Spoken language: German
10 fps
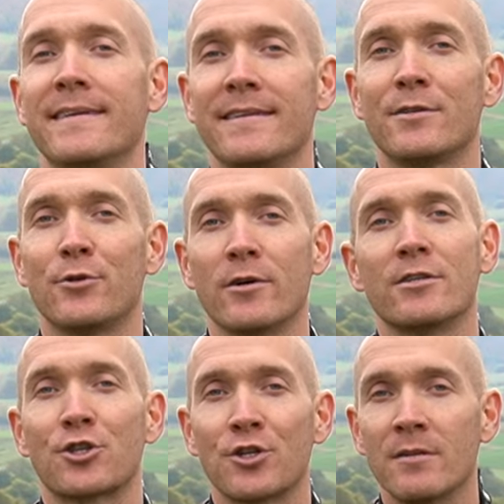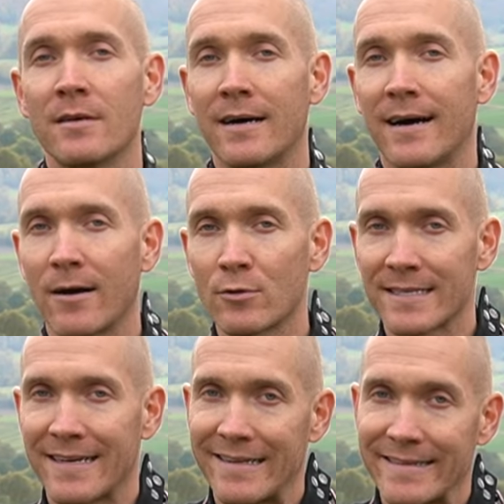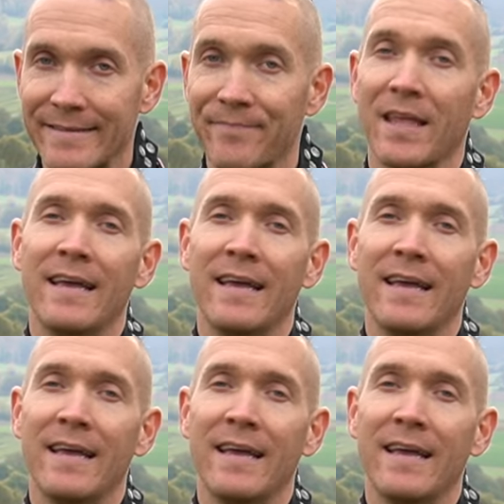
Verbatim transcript: in deutschen Haushalten.